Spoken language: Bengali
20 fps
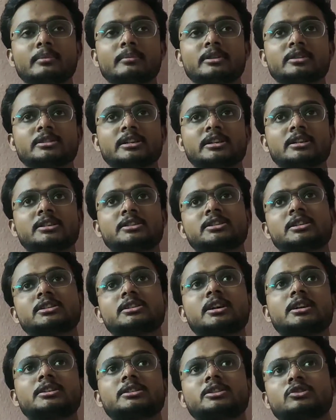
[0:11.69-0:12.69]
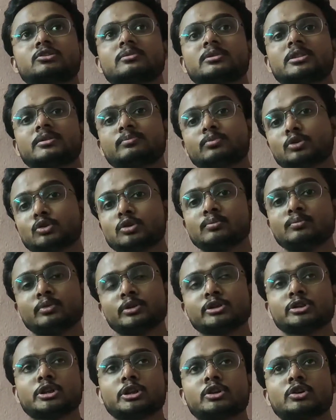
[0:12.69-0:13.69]
আমার চ্যানেলের সাথে আজকে তোমাদের প্রথম
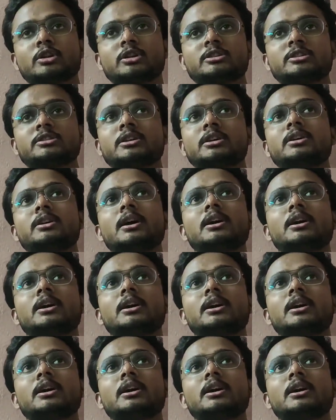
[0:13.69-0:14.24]
পরিচয় করাতে চাই